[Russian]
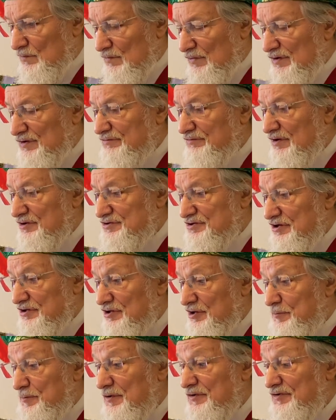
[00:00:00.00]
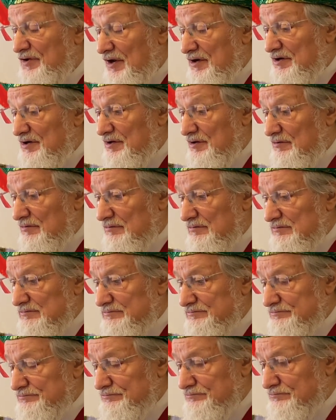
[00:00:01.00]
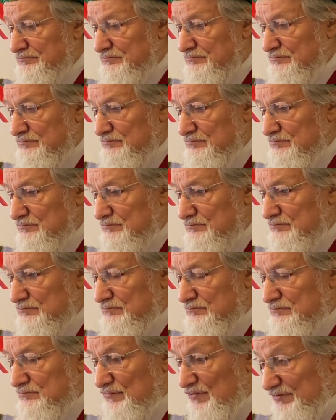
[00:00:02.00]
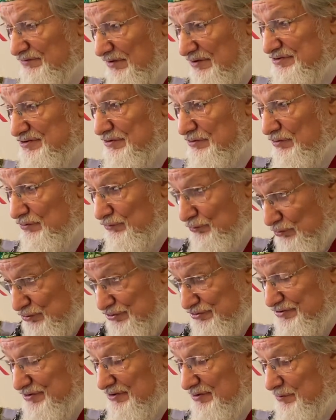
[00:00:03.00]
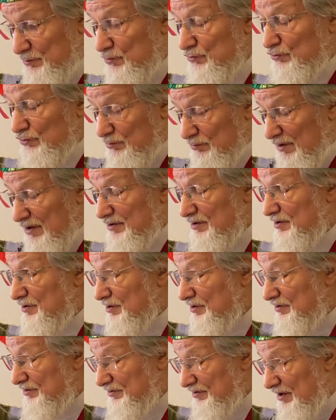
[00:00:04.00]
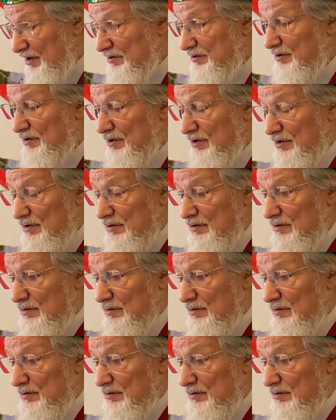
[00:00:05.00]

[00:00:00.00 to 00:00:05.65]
и священных писаний. Мы священнослужители, мусульмане, христиане,